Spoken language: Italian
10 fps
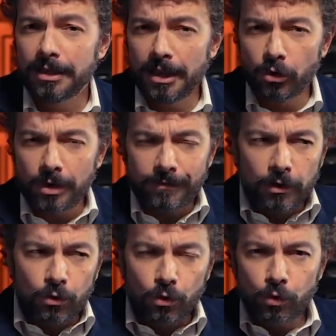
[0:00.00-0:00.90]
ecco che
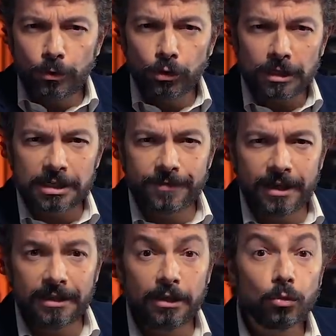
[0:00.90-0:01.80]
vengono subito
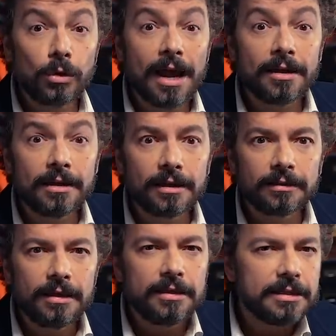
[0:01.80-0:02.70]
trasferiti in un hangar
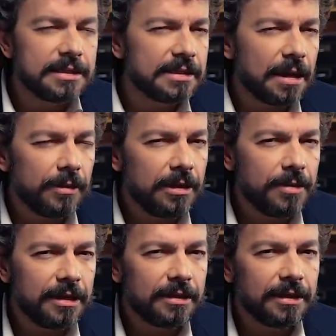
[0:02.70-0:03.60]
degli
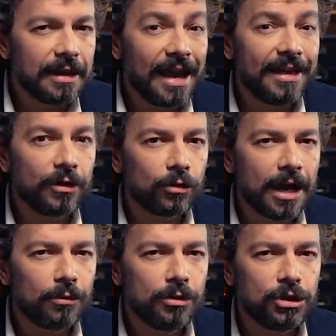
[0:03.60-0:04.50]
stabilimenti
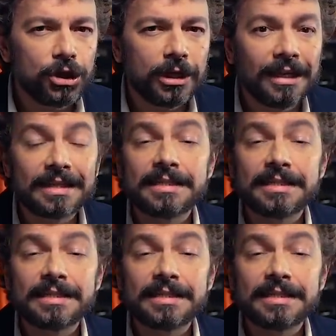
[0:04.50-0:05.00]
aeronautici che la